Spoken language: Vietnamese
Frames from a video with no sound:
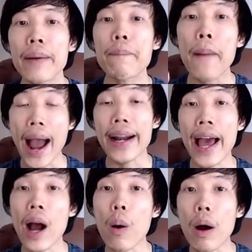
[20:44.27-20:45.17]
bạn
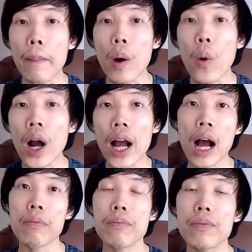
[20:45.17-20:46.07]
nào mà muốn
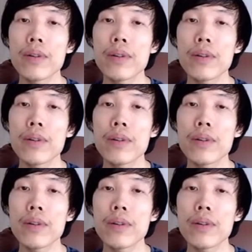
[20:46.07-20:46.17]
học